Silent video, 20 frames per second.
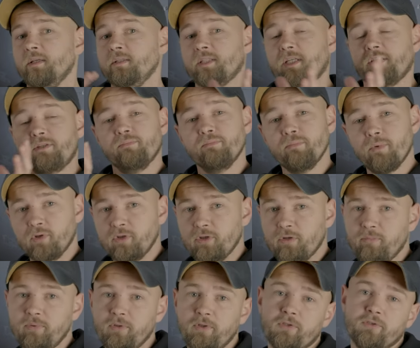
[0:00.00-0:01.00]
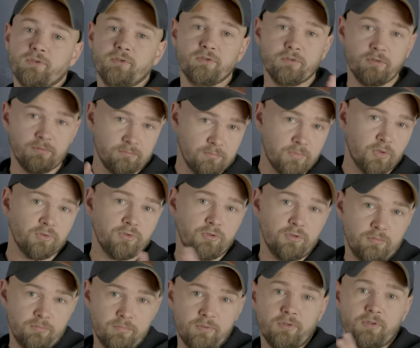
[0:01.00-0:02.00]
zaś monoblok, no to
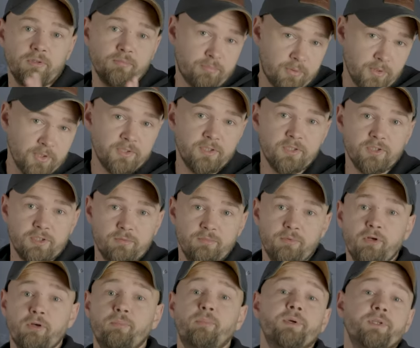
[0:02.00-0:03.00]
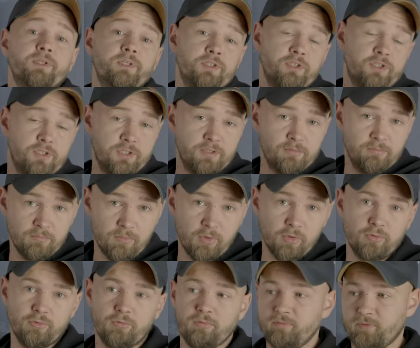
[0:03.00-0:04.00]
monoblok, pojedynczy blok, pojedynczy
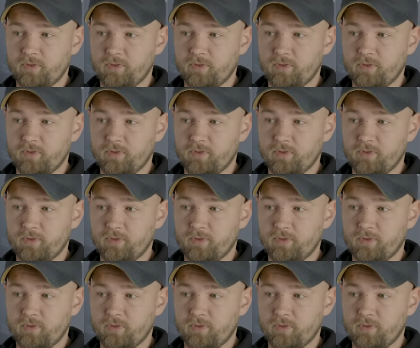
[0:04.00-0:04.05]
moduł,